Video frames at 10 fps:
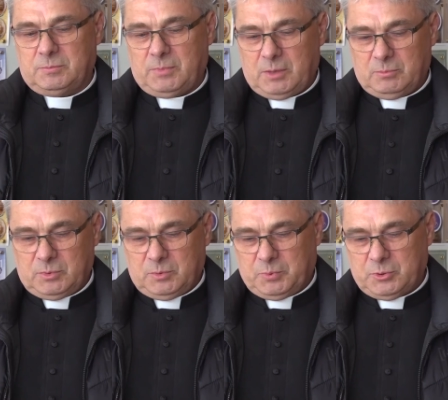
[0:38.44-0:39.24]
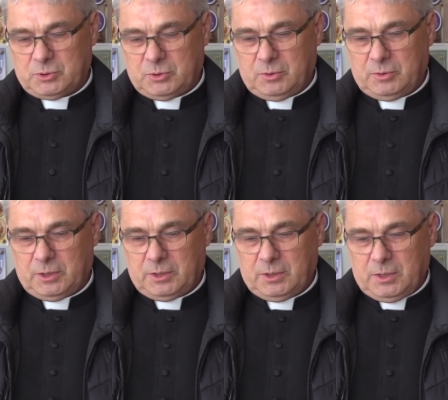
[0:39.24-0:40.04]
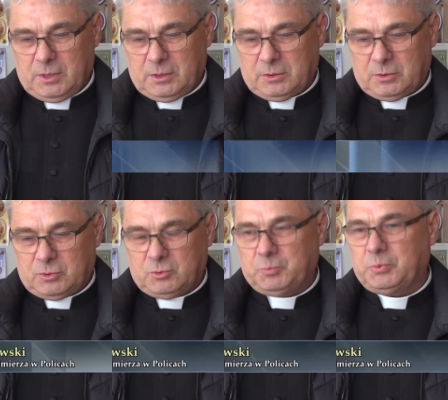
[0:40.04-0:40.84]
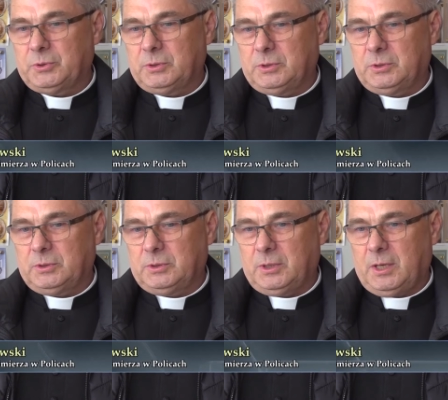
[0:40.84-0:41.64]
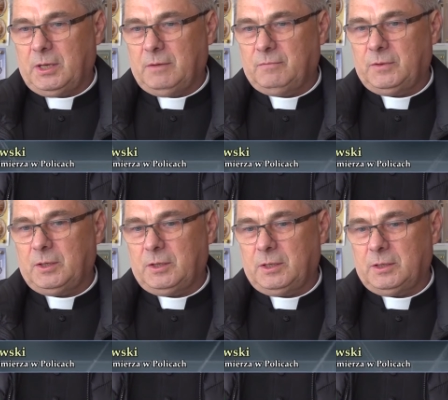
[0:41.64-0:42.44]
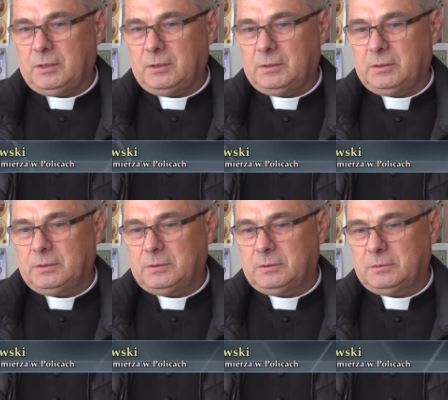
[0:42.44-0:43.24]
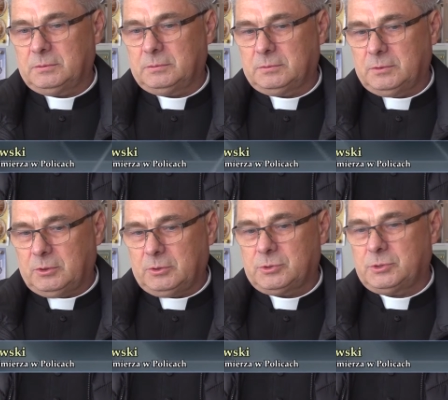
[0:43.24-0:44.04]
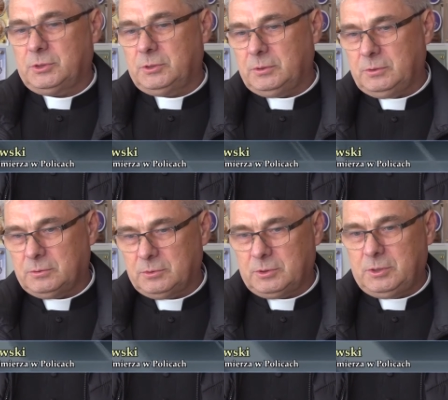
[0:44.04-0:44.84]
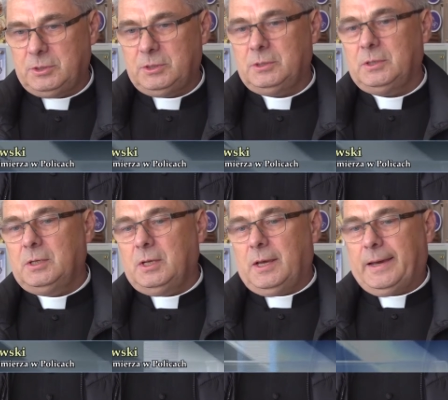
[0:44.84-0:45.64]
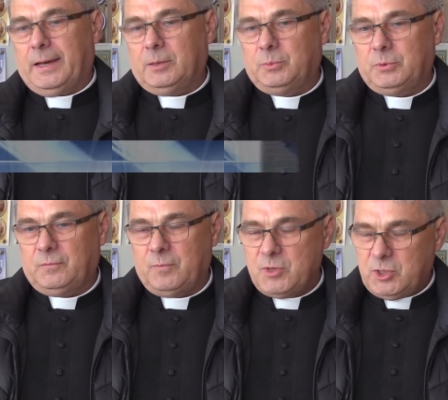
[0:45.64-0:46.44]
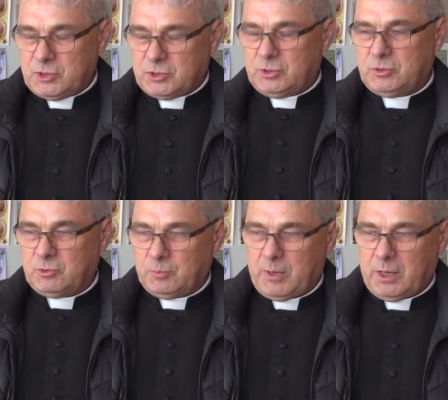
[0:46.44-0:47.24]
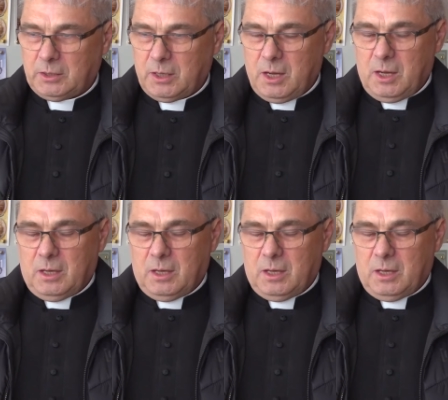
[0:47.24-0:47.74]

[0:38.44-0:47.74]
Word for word: Mamy podzielone grupy na wiele y, godzin, dni, aby w mniejszych grupach